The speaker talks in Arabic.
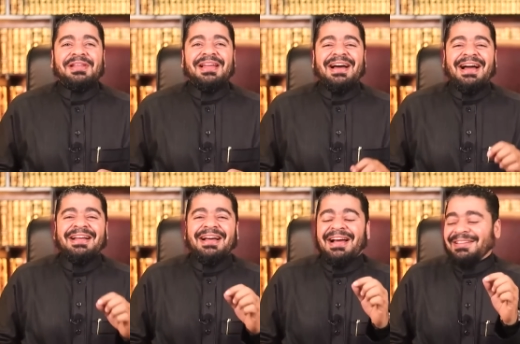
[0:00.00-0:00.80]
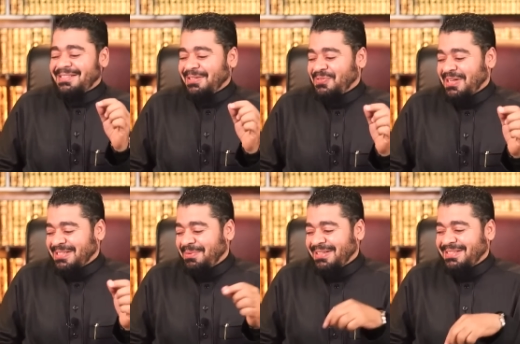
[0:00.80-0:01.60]
والله عندي استفسار
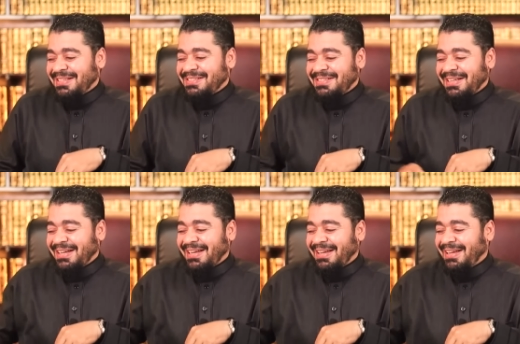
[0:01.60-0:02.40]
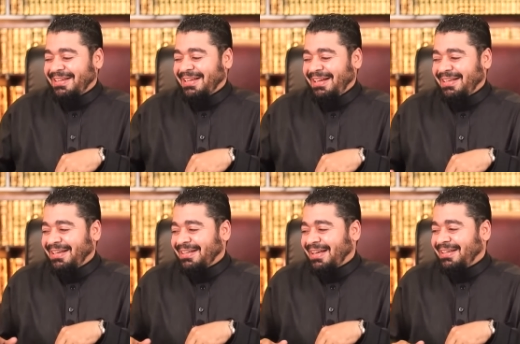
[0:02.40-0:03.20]
سماحه الشيخ
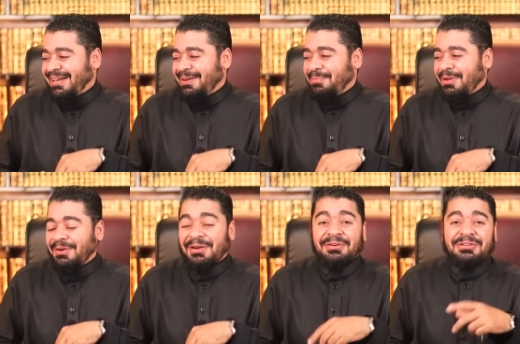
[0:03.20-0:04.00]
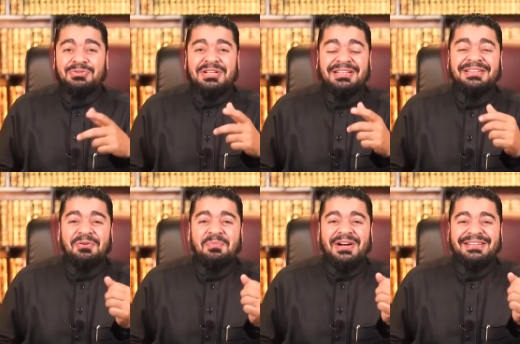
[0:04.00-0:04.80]
يحيى ان كان الامر يوجد
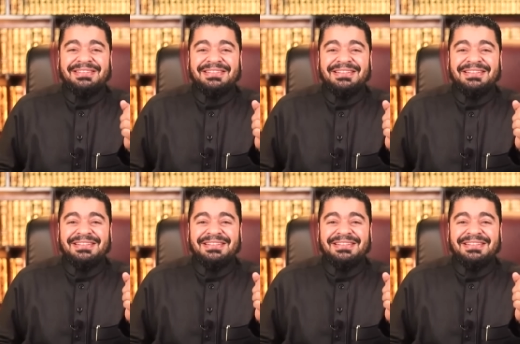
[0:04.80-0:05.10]
عندكم وقت